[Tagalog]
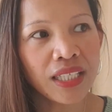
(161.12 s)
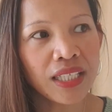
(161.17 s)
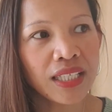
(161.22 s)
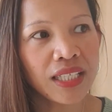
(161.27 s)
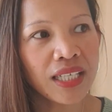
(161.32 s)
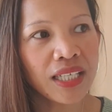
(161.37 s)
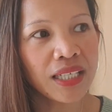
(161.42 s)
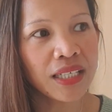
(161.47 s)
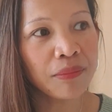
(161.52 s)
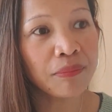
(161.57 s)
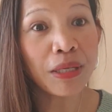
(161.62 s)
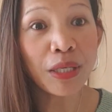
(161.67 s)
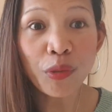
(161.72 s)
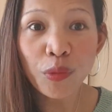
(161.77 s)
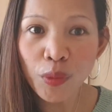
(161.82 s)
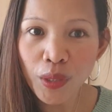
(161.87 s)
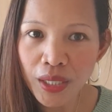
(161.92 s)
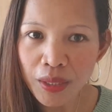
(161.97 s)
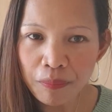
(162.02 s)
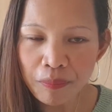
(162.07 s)
na
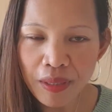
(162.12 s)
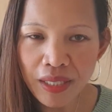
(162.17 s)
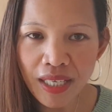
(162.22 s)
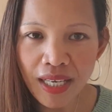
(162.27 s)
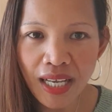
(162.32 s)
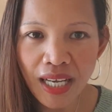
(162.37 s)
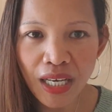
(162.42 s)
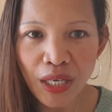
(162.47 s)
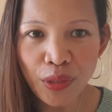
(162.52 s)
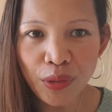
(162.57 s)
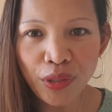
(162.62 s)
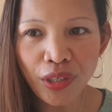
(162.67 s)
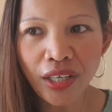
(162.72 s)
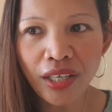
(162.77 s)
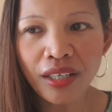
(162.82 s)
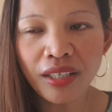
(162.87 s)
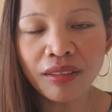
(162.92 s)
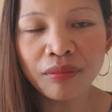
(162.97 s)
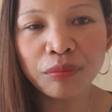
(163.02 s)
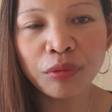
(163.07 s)
baguhan pa lang
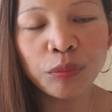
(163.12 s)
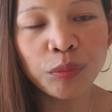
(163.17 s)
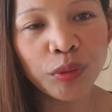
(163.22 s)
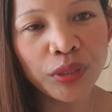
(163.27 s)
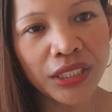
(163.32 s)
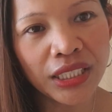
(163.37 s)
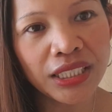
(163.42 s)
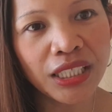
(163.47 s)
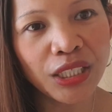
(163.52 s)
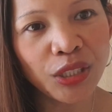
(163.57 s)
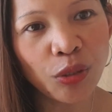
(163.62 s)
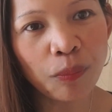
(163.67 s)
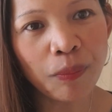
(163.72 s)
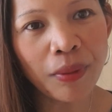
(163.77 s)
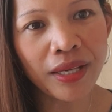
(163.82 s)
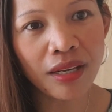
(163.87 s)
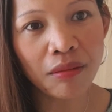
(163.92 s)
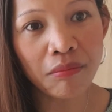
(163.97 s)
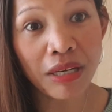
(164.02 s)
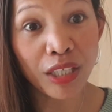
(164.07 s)
or pupunta dito
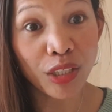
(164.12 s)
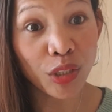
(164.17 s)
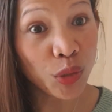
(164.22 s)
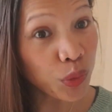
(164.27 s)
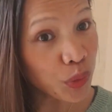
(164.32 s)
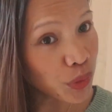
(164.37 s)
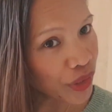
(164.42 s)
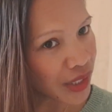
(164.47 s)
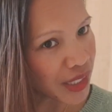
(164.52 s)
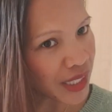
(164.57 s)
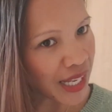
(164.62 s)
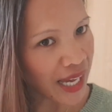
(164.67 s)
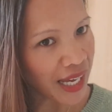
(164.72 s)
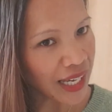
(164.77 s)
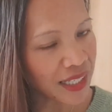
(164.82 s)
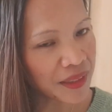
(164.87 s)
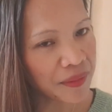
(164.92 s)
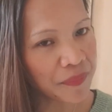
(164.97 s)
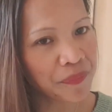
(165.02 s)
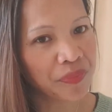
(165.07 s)
para mag-tour
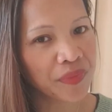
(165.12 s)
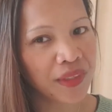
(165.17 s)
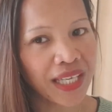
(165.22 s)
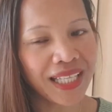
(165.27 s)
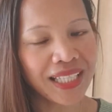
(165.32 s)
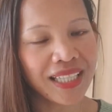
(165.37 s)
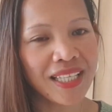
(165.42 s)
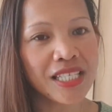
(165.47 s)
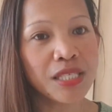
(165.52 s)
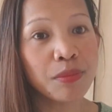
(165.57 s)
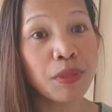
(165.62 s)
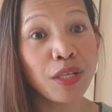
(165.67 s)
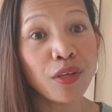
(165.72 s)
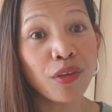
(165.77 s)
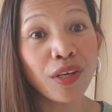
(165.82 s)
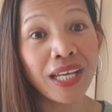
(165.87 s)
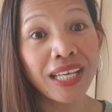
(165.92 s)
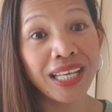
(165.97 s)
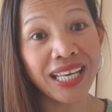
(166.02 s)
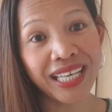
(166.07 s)
lang. At least
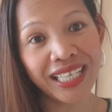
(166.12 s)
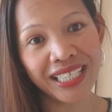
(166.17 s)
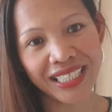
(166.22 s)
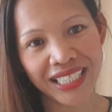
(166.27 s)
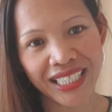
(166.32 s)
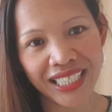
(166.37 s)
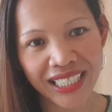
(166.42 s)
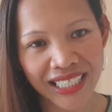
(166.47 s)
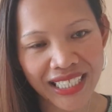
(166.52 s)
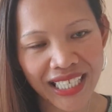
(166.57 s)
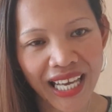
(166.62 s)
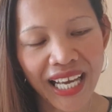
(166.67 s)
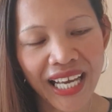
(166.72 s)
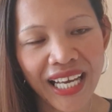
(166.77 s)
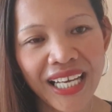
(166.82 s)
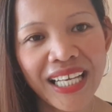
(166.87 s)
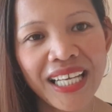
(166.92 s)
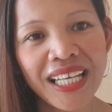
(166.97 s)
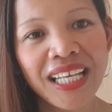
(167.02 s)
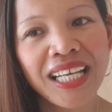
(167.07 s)
meron kayong
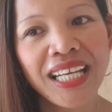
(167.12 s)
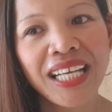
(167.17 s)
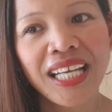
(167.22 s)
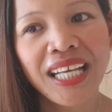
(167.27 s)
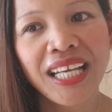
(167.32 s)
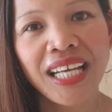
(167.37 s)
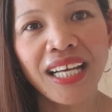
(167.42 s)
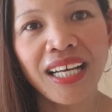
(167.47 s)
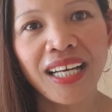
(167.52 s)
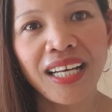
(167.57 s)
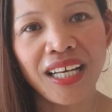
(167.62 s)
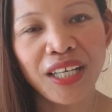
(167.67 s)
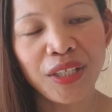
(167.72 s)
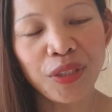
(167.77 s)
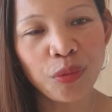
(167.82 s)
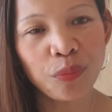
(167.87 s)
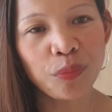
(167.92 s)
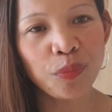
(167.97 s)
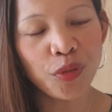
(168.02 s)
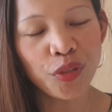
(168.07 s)
idea uh,
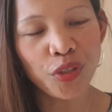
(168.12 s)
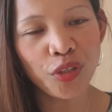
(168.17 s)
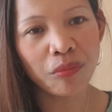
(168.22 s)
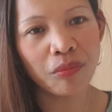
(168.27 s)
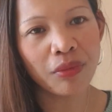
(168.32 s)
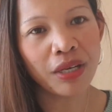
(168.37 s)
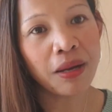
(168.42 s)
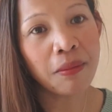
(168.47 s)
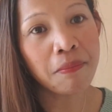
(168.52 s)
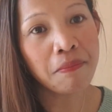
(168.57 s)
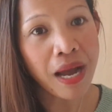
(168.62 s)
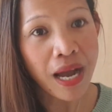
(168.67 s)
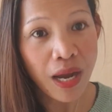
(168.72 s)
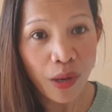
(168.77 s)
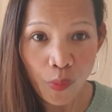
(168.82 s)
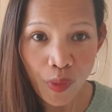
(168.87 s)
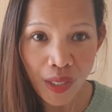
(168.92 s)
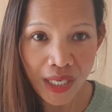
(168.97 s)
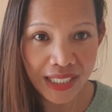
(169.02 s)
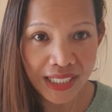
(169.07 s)
ano po yung mga
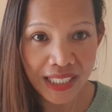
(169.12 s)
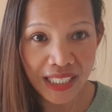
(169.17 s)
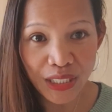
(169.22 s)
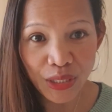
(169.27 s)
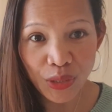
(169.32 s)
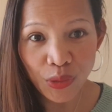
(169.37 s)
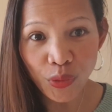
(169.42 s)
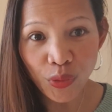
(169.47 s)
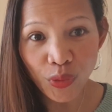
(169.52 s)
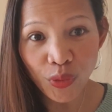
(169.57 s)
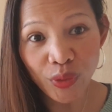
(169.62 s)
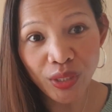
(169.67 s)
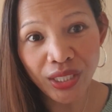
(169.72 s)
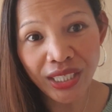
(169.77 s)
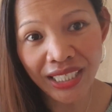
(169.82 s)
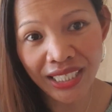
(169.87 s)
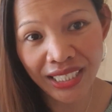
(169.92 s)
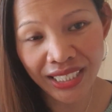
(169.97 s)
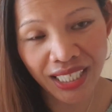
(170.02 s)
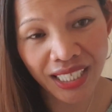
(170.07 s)
bawal dito o
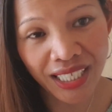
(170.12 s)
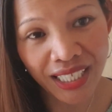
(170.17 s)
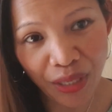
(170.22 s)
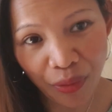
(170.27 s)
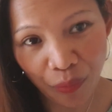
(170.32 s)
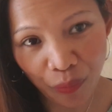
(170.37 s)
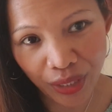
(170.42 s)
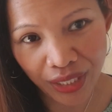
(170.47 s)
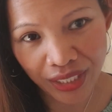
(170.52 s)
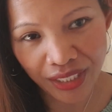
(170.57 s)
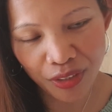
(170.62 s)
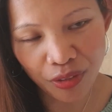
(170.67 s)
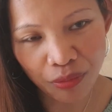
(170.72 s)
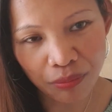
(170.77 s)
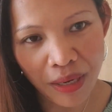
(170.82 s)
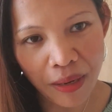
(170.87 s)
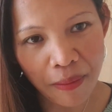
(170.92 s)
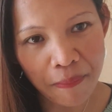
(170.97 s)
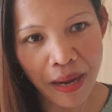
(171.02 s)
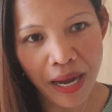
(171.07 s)
hindi gawin.
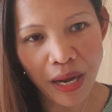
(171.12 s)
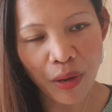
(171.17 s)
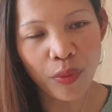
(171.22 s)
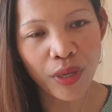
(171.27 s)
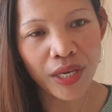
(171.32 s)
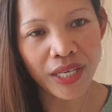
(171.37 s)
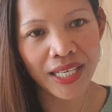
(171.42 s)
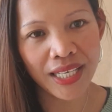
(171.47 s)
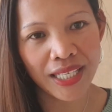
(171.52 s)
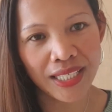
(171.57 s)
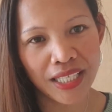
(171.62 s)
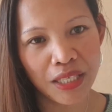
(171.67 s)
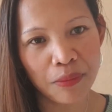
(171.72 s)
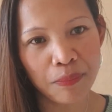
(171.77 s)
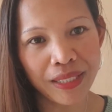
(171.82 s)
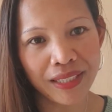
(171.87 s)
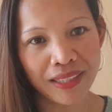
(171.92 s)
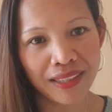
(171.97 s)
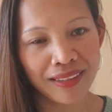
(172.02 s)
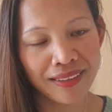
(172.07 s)
Yung mga bawal na hindi
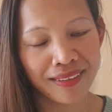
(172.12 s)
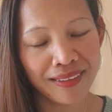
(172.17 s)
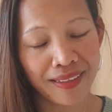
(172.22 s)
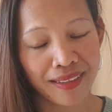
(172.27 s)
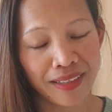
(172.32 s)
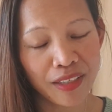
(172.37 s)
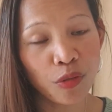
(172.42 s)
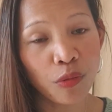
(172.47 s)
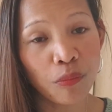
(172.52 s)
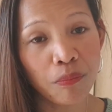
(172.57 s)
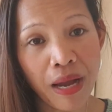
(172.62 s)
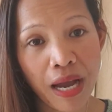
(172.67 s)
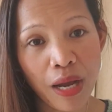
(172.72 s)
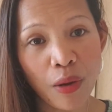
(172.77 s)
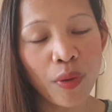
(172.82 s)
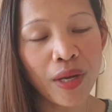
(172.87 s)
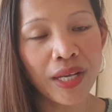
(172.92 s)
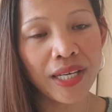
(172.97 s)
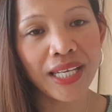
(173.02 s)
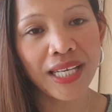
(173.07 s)
pat yung
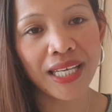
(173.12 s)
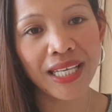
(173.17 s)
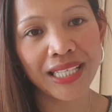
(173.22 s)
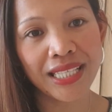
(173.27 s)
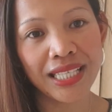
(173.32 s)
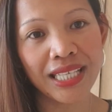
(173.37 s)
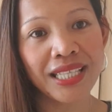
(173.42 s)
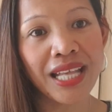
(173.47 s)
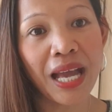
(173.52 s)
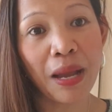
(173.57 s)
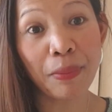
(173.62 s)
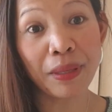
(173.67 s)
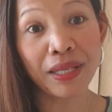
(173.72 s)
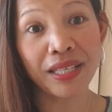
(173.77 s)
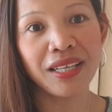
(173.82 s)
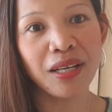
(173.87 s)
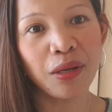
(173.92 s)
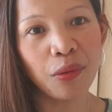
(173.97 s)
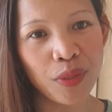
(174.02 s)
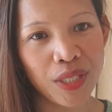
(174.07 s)
bawal na hindi
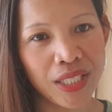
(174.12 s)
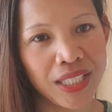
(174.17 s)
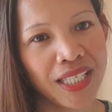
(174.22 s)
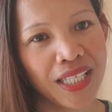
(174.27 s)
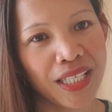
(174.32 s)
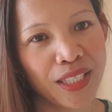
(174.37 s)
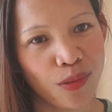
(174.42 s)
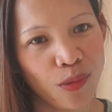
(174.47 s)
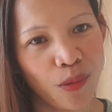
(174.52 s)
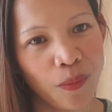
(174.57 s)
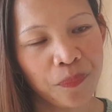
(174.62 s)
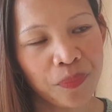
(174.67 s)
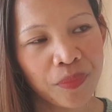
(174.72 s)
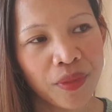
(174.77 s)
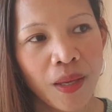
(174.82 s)
dapat gawin dito.